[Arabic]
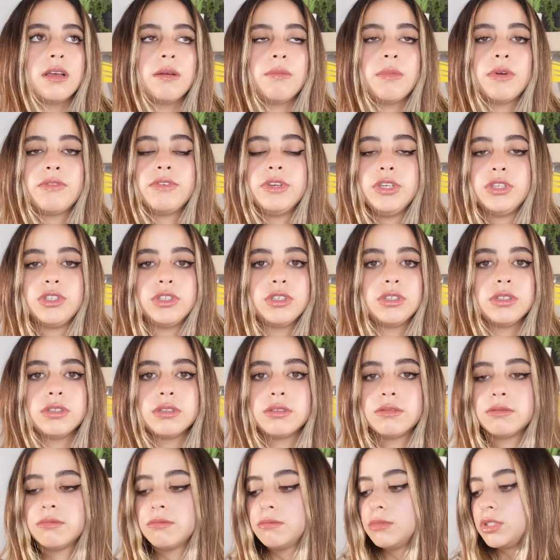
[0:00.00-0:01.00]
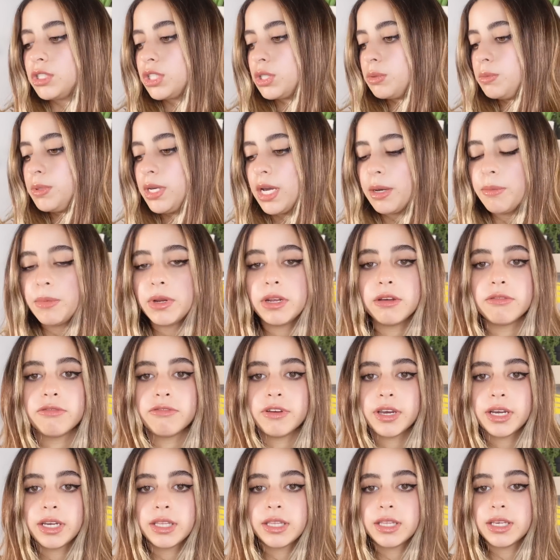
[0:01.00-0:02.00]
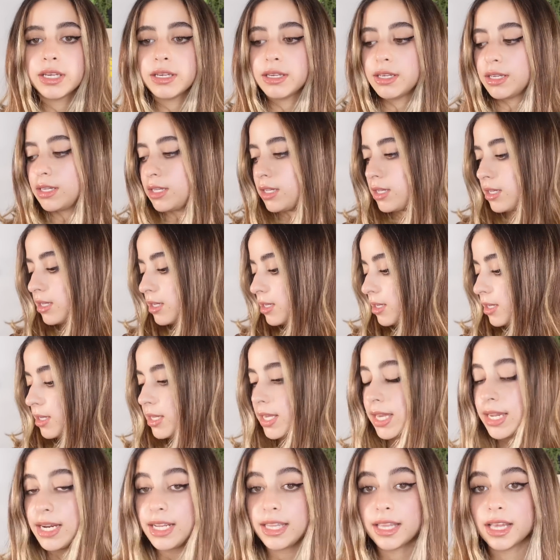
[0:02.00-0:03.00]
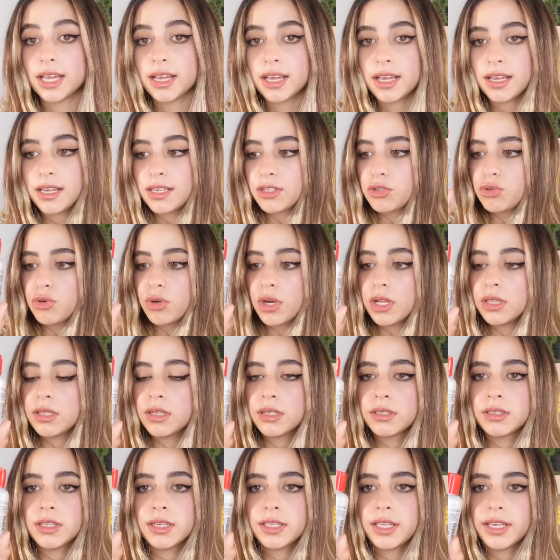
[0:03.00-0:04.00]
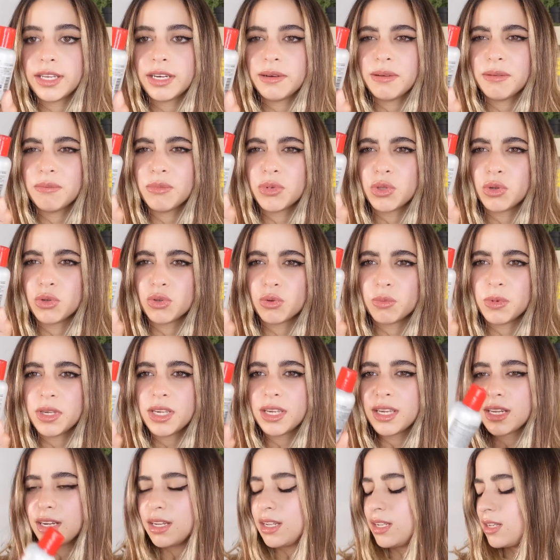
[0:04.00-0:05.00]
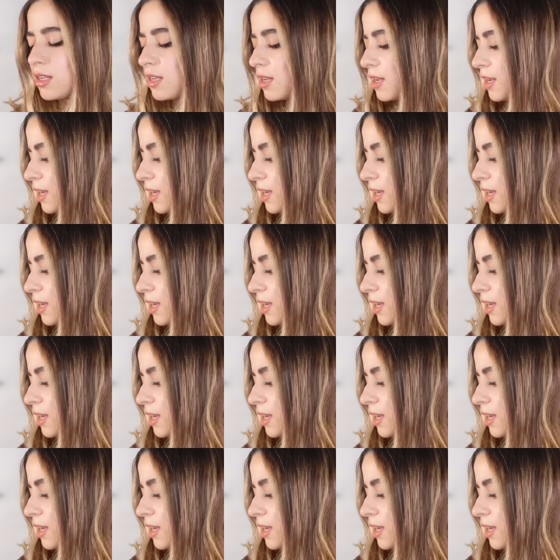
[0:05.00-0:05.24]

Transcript: مفيش مش بيعمل افكت آه، يعني ده الصغنن ده تقريبا ب 300 جنيه